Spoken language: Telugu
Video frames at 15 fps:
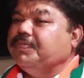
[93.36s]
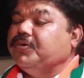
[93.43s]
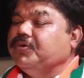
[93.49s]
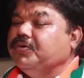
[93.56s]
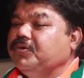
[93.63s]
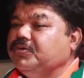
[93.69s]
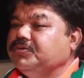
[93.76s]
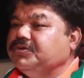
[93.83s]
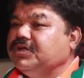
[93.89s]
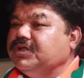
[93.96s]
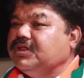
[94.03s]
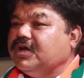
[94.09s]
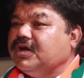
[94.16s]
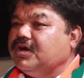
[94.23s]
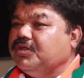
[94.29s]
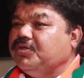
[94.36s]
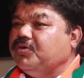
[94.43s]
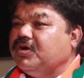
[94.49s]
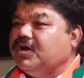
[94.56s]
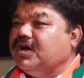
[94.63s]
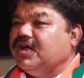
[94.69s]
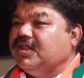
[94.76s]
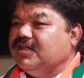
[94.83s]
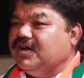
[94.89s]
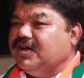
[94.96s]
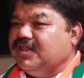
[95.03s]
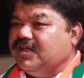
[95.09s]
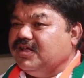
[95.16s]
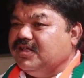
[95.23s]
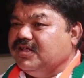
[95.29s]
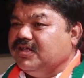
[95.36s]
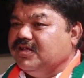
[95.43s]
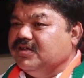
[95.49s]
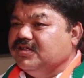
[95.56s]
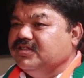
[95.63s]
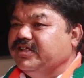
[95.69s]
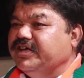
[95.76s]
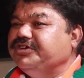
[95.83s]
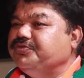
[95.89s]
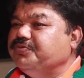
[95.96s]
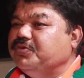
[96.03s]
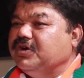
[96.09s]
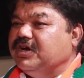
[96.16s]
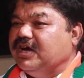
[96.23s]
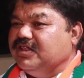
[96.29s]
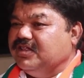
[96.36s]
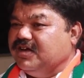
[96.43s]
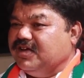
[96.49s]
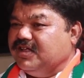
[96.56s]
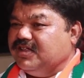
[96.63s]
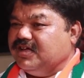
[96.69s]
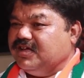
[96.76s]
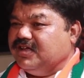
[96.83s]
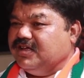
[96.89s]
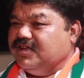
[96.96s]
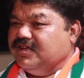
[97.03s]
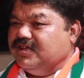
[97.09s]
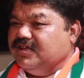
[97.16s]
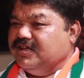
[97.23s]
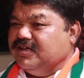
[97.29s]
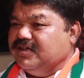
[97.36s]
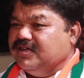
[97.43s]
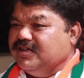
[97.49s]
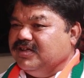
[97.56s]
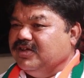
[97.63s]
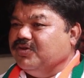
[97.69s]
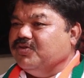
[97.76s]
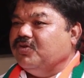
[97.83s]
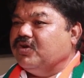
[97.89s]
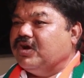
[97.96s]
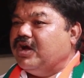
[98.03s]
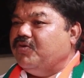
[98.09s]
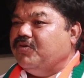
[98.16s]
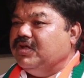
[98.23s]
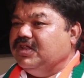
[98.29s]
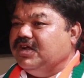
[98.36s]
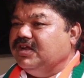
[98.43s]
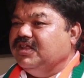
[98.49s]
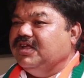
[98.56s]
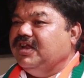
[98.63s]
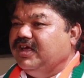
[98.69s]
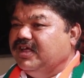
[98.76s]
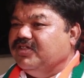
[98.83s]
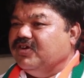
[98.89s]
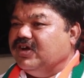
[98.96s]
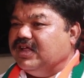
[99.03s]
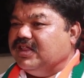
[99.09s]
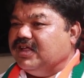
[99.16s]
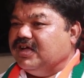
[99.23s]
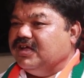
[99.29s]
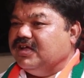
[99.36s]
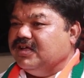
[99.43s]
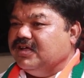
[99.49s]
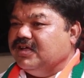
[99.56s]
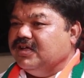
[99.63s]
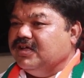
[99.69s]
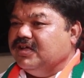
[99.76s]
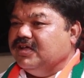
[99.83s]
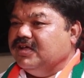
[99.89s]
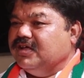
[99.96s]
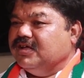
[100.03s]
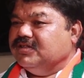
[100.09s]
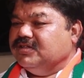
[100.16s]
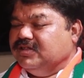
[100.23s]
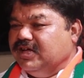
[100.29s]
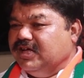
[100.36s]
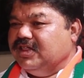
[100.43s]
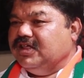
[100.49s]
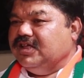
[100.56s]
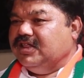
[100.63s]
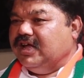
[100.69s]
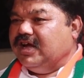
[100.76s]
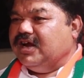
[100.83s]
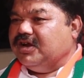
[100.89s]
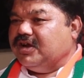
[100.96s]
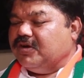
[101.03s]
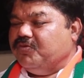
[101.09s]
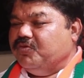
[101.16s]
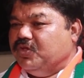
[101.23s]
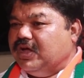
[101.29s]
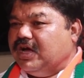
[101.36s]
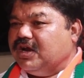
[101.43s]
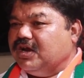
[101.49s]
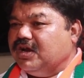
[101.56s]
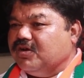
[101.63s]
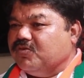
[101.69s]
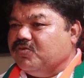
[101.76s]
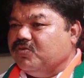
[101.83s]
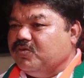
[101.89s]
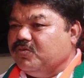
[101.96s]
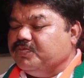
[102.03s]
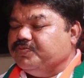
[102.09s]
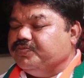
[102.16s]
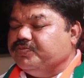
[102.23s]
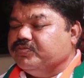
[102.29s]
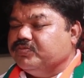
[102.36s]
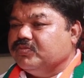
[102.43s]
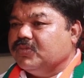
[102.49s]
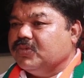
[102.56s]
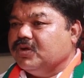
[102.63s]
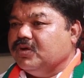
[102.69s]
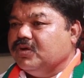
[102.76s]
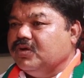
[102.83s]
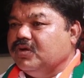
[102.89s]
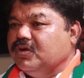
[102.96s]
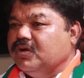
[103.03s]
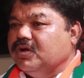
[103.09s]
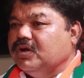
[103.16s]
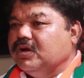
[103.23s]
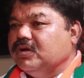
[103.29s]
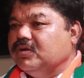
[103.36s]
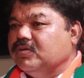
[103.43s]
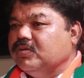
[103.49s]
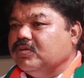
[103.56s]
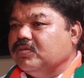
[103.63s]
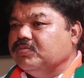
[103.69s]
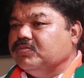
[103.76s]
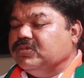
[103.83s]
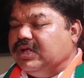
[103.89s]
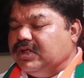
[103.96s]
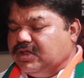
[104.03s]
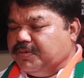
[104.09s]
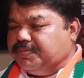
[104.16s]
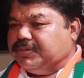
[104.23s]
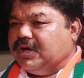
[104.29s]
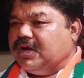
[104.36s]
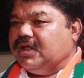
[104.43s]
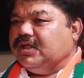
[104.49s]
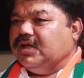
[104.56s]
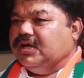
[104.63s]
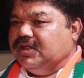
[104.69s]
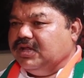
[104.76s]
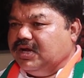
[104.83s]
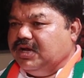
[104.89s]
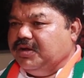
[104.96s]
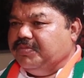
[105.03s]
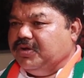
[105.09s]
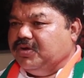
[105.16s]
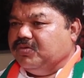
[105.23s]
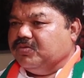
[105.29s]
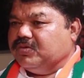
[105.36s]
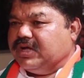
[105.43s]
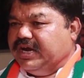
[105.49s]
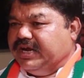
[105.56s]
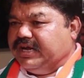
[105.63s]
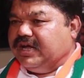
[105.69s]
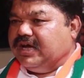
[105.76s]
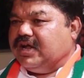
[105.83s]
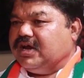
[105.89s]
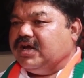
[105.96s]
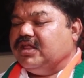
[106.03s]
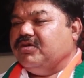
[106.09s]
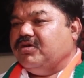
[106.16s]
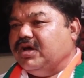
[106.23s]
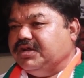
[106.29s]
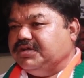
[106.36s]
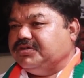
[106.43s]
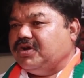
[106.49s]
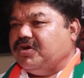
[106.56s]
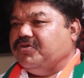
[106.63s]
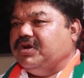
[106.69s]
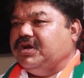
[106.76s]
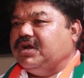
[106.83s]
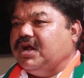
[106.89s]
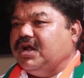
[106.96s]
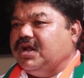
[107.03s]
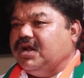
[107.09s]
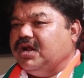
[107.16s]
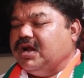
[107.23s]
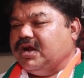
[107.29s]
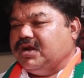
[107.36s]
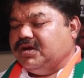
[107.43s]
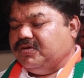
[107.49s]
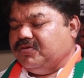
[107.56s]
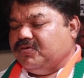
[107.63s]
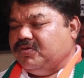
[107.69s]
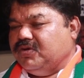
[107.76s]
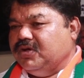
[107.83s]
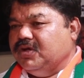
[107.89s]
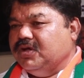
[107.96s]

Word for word: ఇప్పుడు సీతక్క దొర కాదు కదా దేశ్ముఖ్ కాదు కదా ఇంకో రావు అనేది లేదు కదా నేను ఇదే అంట ఉదాహరణకు నిజంగా దుర్భాషలాడా కేటీఆర్ ఆ రోజు నేను చెప్తా కదా ఇదండి మీరు కేటీఆర్ కాదు హరీష్ రావు గిట్టాడిండు